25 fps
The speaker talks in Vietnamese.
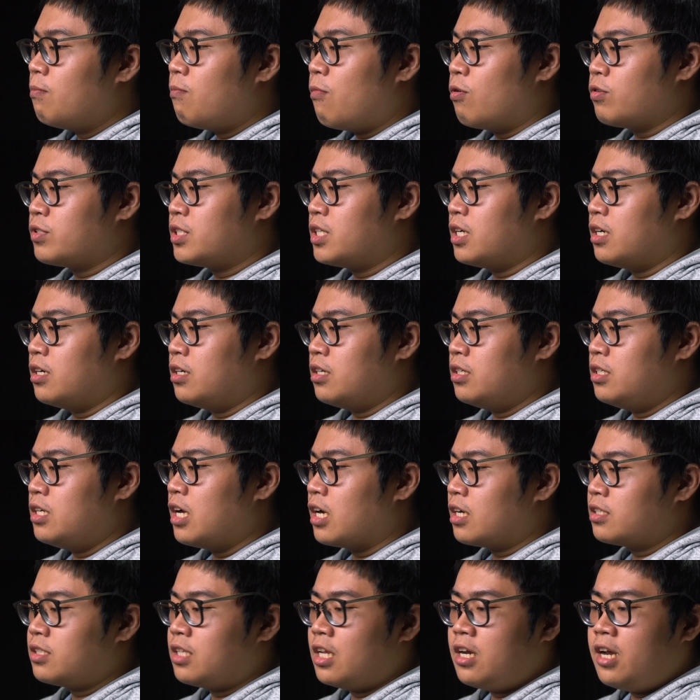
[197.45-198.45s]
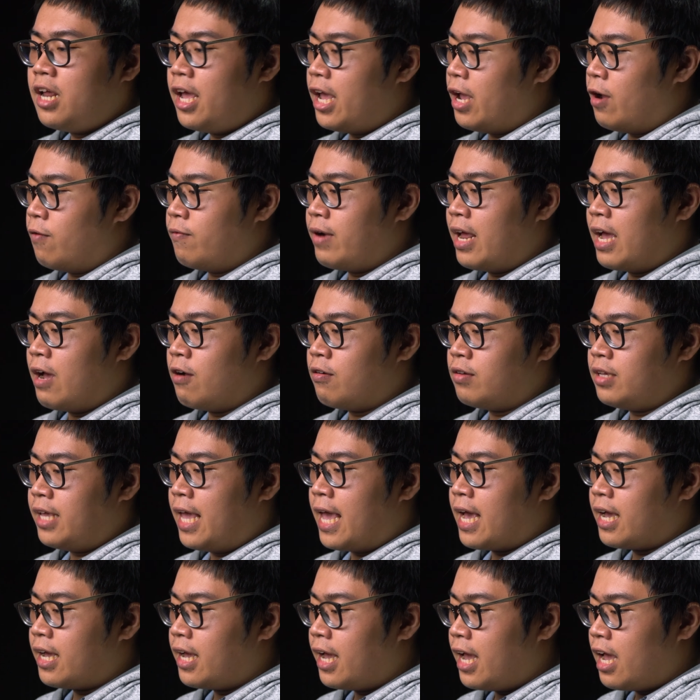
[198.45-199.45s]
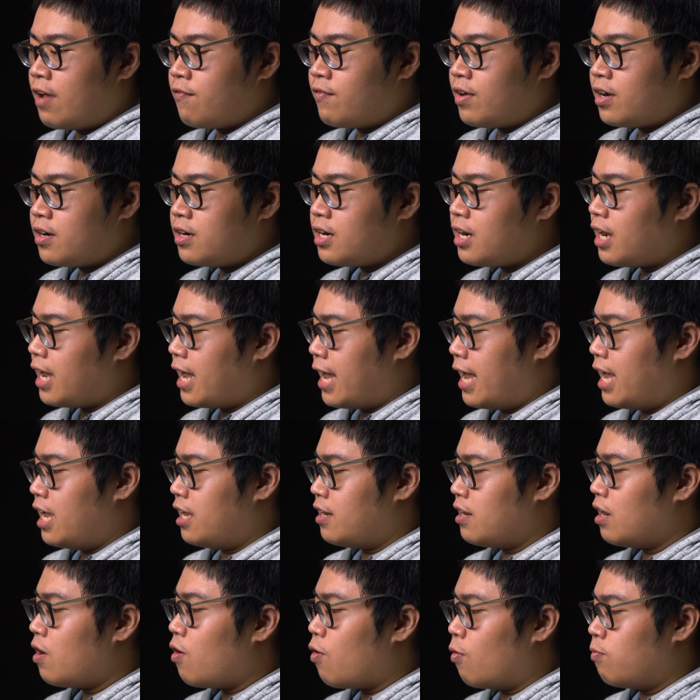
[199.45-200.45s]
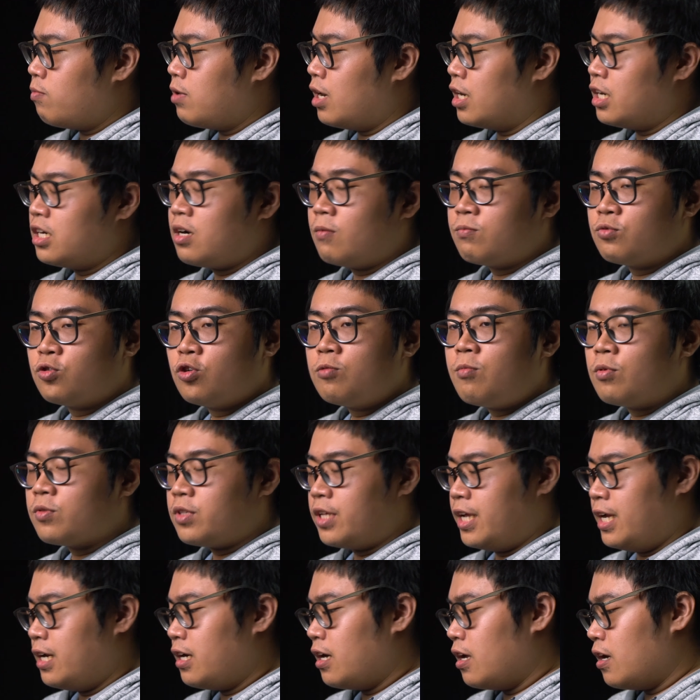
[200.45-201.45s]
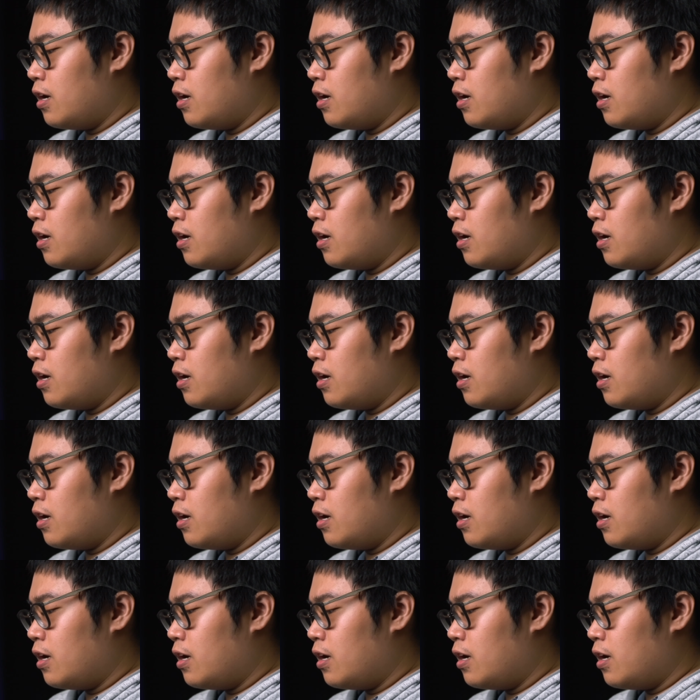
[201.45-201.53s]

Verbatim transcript: một sự giật tín hiệu nào, nhạc nghe vẫn rất hay, rất ổn định trong suốt 1 tiếng